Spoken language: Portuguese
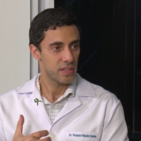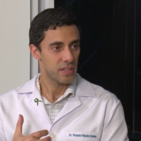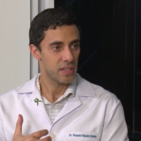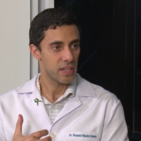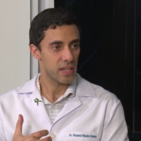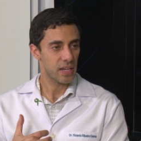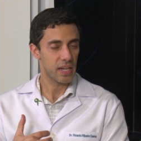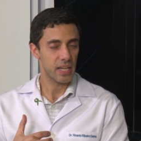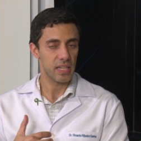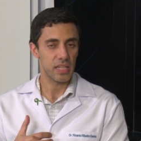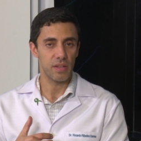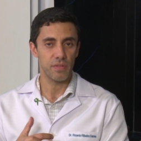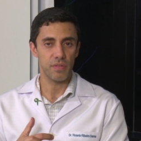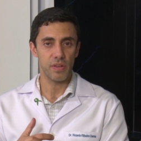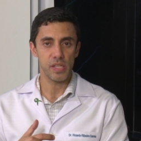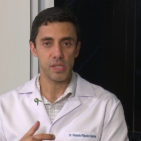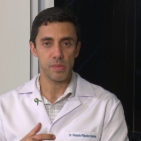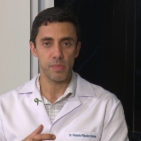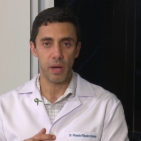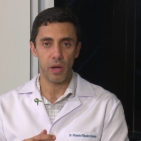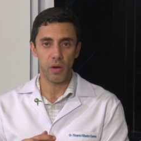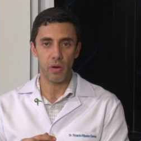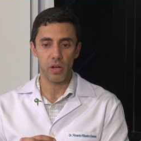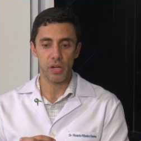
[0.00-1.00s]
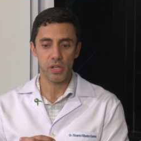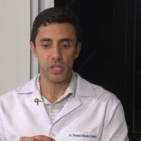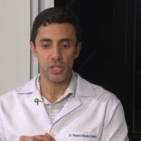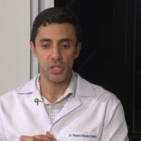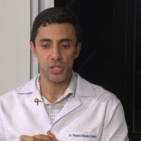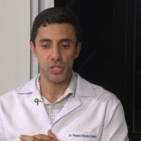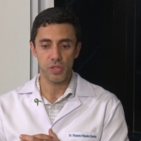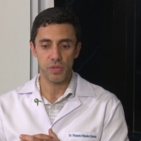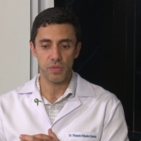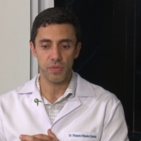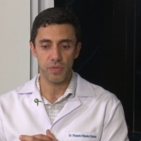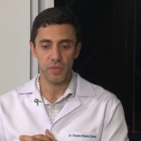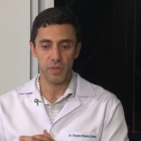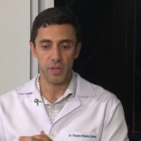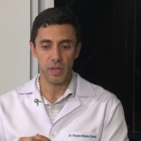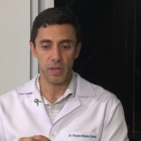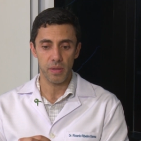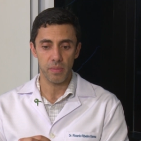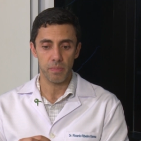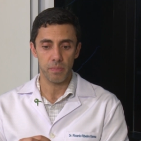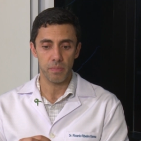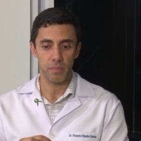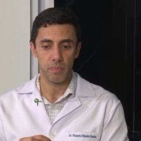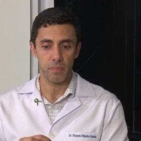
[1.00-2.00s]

Né? Cada vez maior a gente vê